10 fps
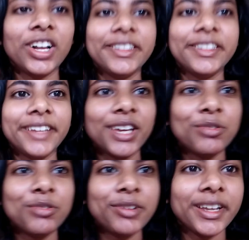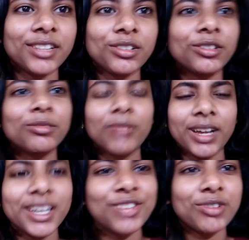সকাল থেকে উঠে তো
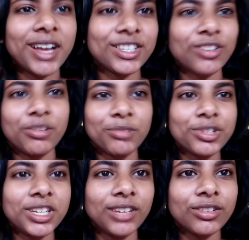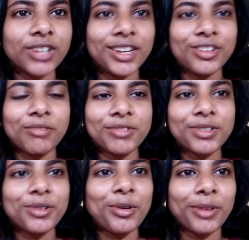কিছু কাজকর্ম ছিল সেই
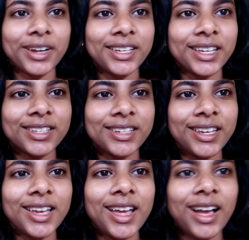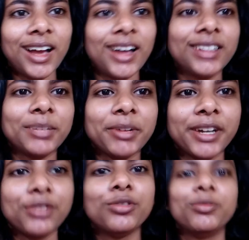সমস্ত করে নিয়েছি তারপর একটু